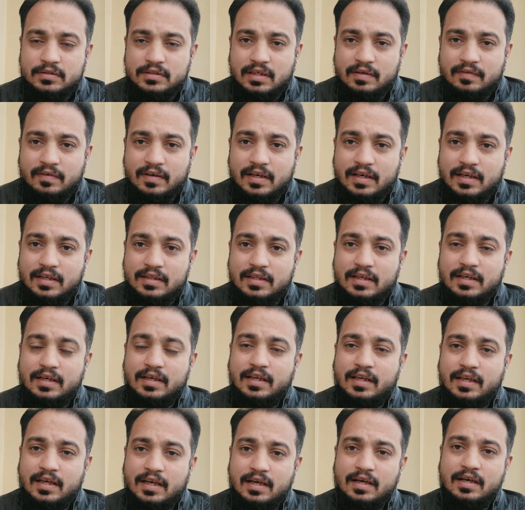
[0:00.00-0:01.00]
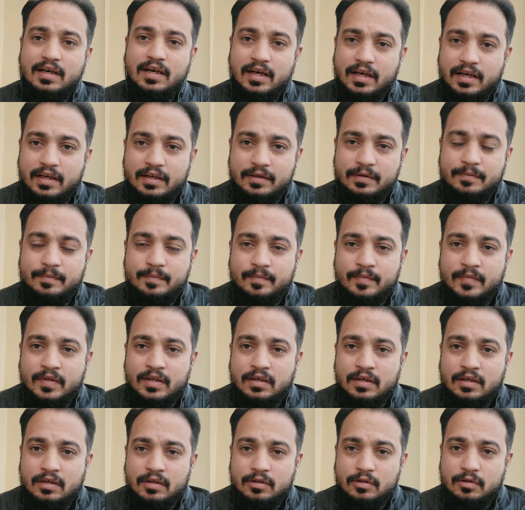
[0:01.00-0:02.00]
सवाल आता है क्या खाएं
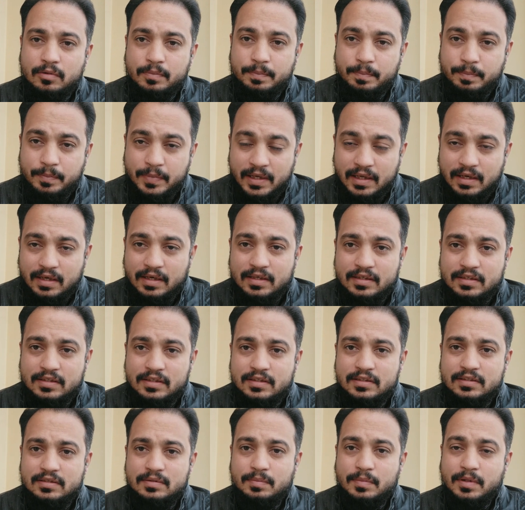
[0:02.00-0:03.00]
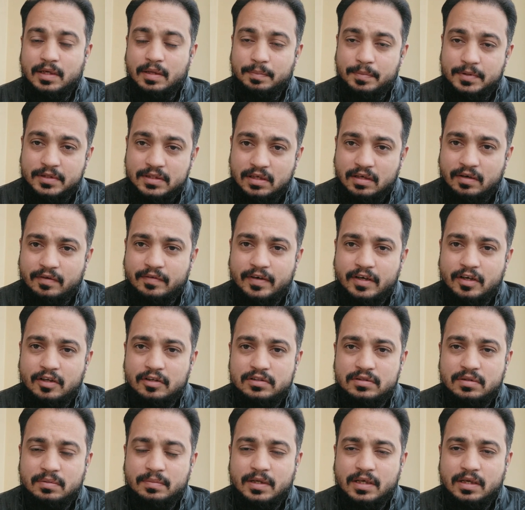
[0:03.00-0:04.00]
तो पहली चीज़ मेरी पिछली
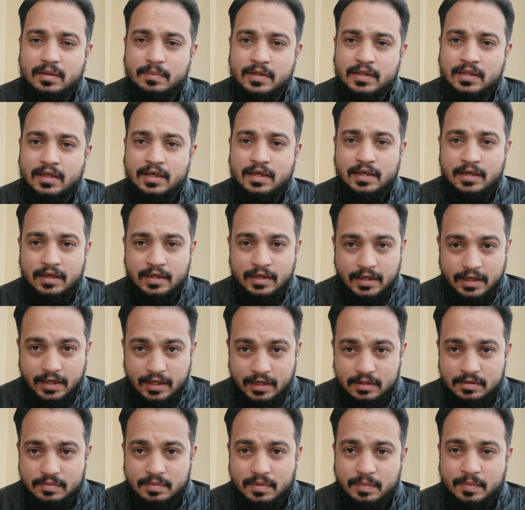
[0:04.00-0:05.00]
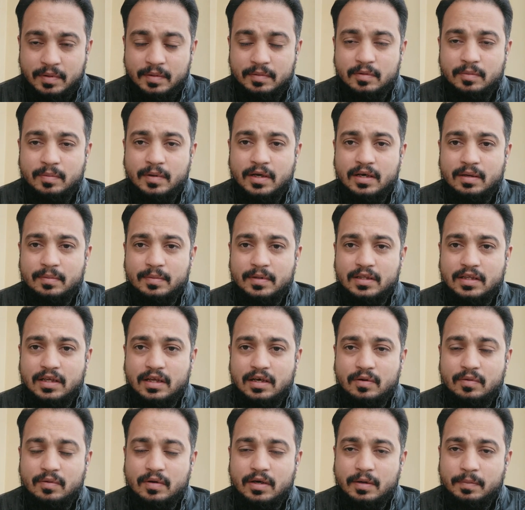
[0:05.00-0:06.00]
वीडियोज में मैंने बताया है इसमें भी दोबारा बता
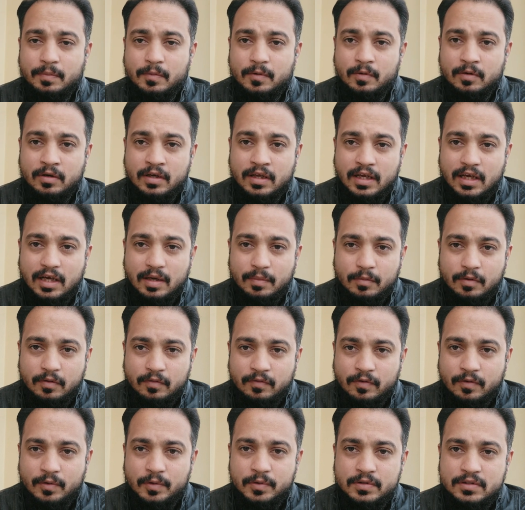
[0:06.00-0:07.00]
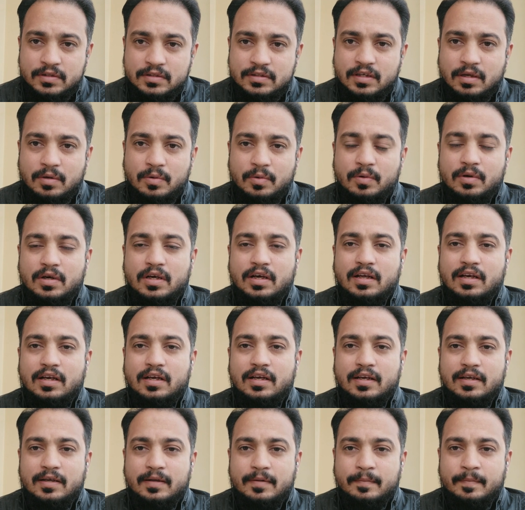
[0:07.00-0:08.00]
रहा हूँ आपको कि आपको फ्रूट्स ज़रूर
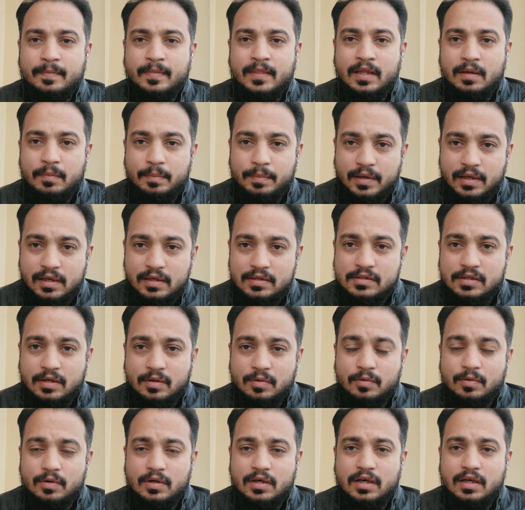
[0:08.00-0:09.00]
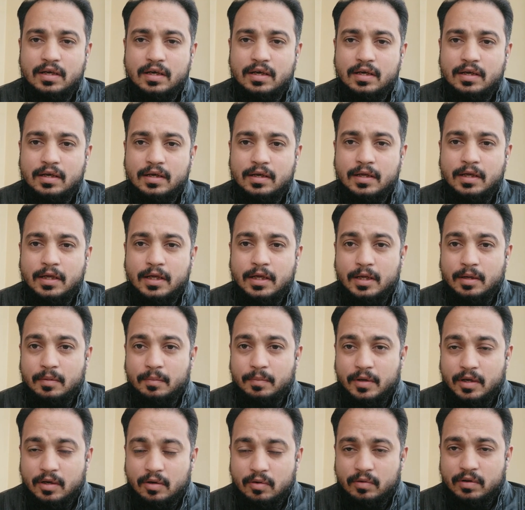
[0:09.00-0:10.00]
खाने हैं फल ज़रूर खाने
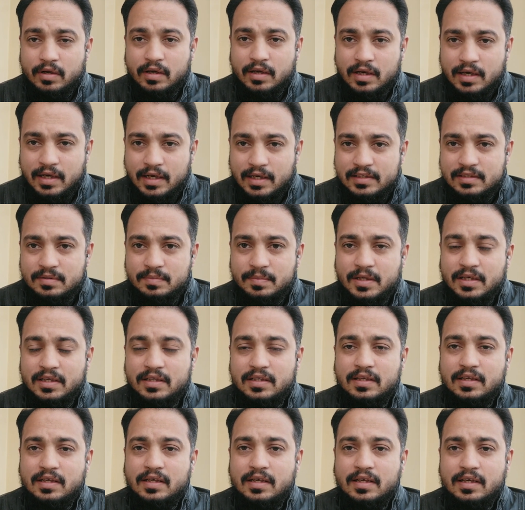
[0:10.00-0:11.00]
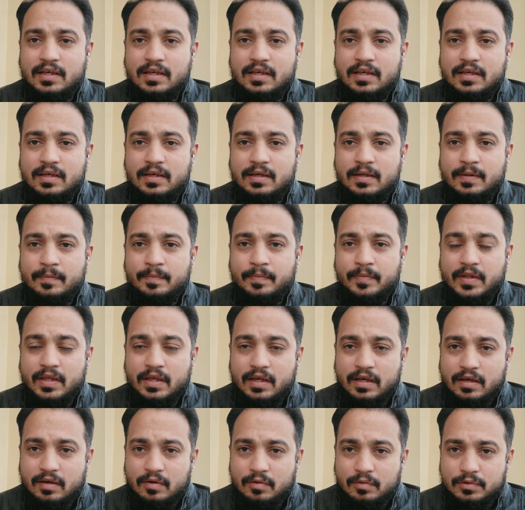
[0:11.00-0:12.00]
हैं फलों की ख़ास बात यह है
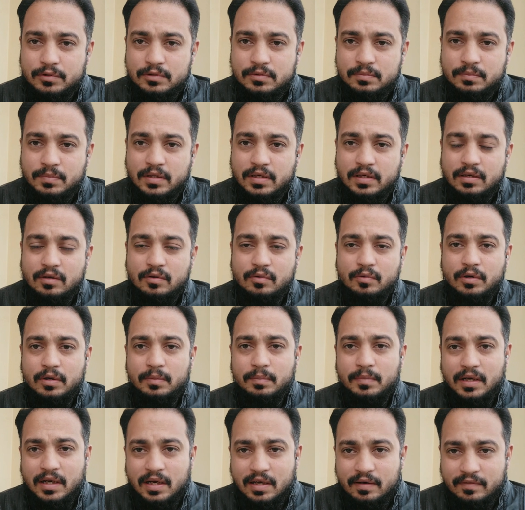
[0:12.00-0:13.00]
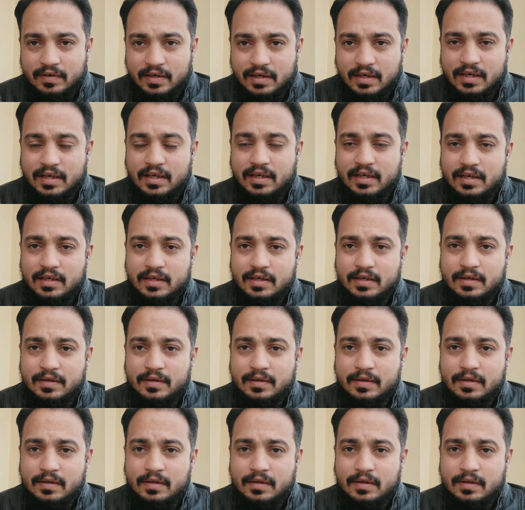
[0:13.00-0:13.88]
कि उसमें कोई मिलावट नहीं है